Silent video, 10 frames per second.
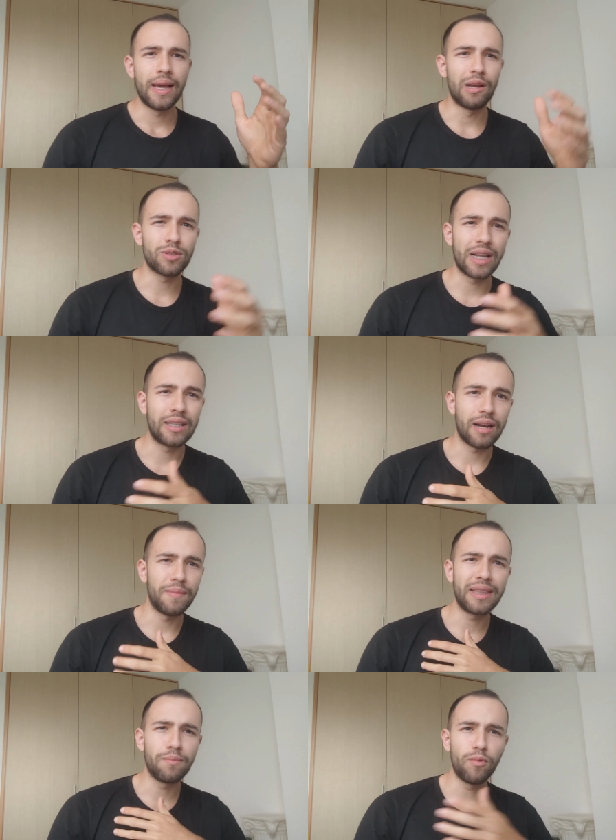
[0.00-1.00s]
en los que
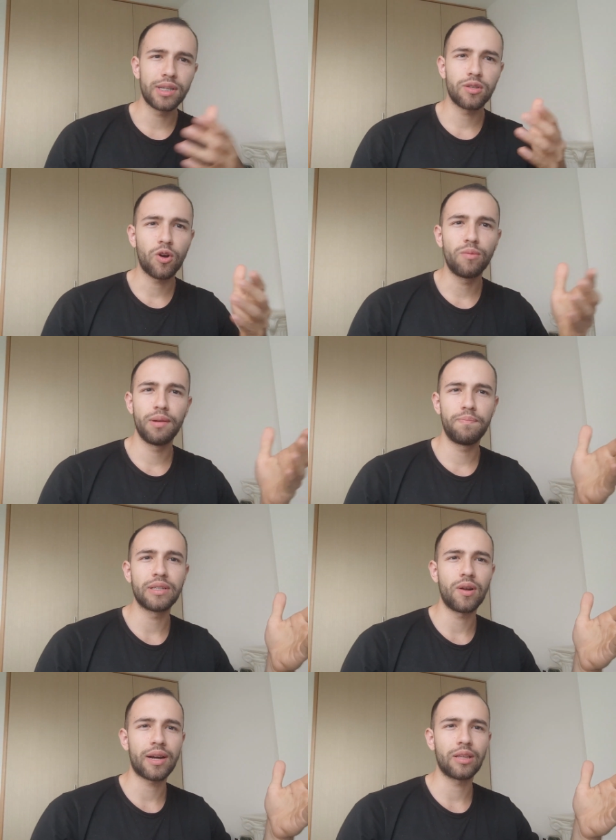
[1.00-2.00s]
literalmente muestro cómo
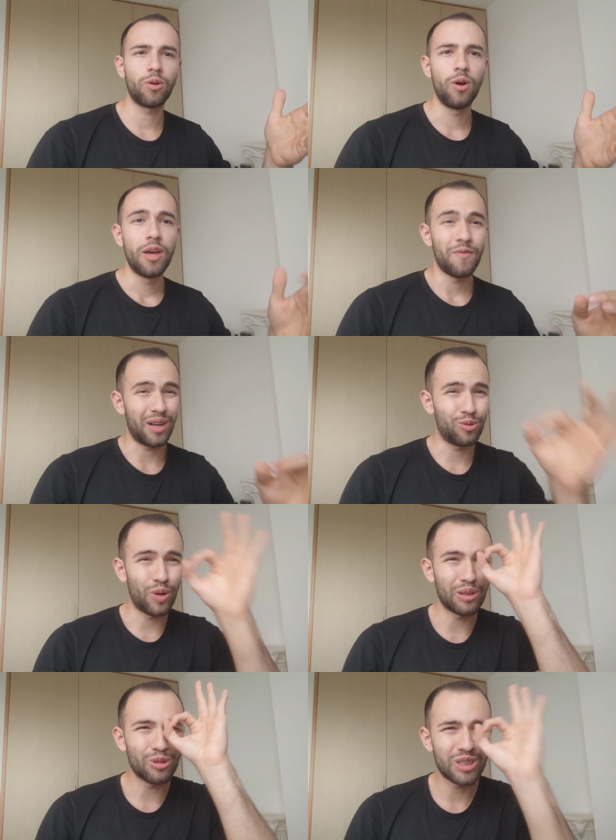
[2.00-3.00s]
empiezo el reto
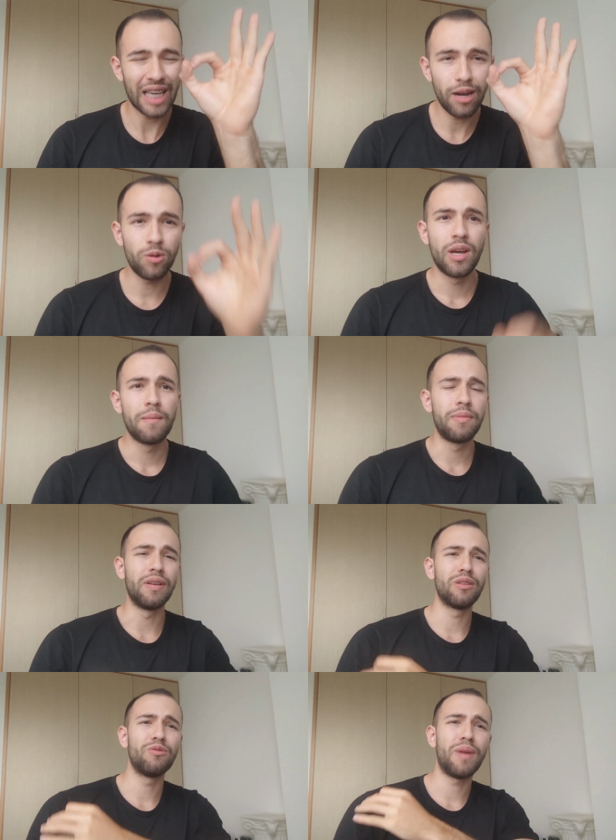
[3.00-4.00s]
facturando cero,
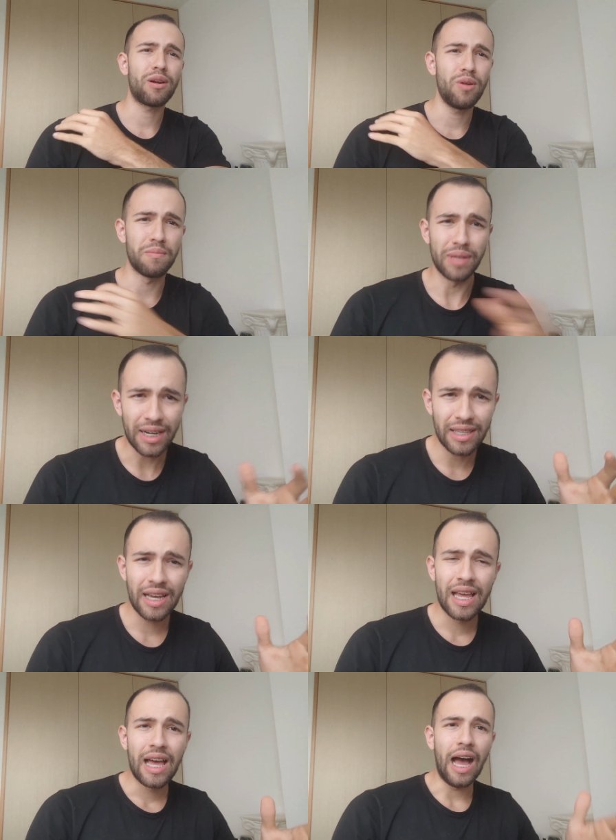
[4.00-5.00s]
viviendo en un barrio de
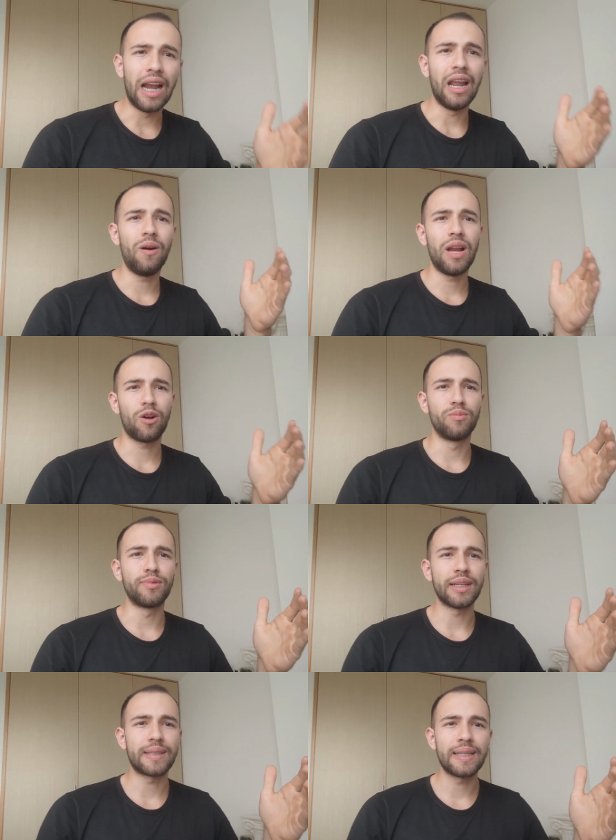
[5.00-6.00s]
mierda al lado de la
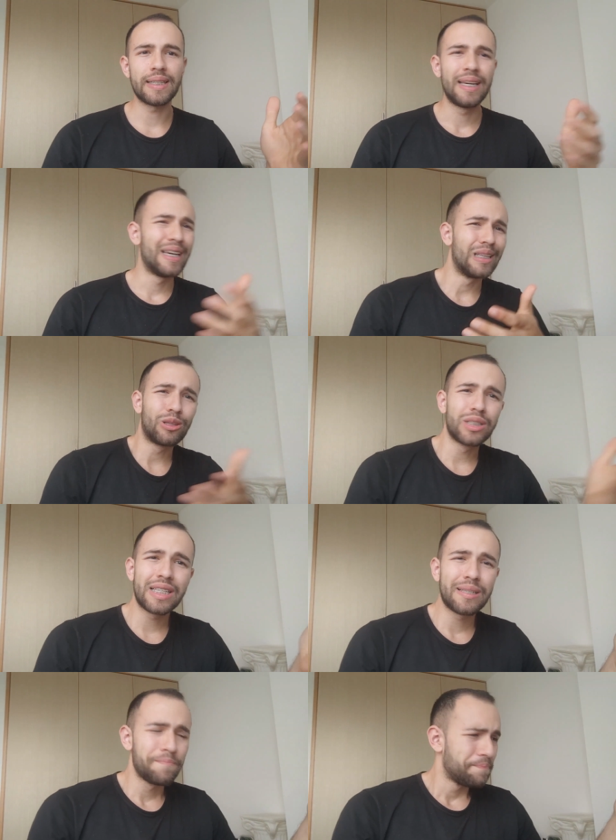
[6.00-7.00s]
Comuna 13.
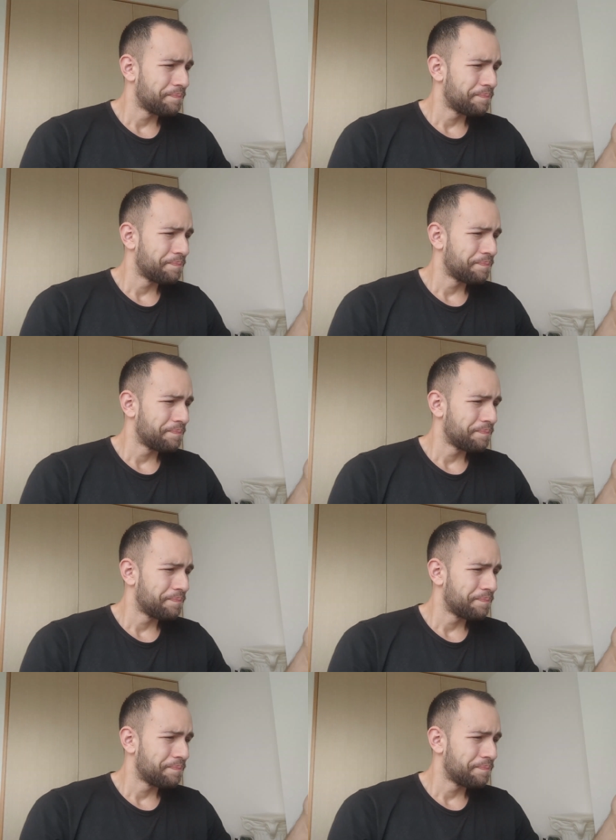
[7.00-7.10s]
Entonces...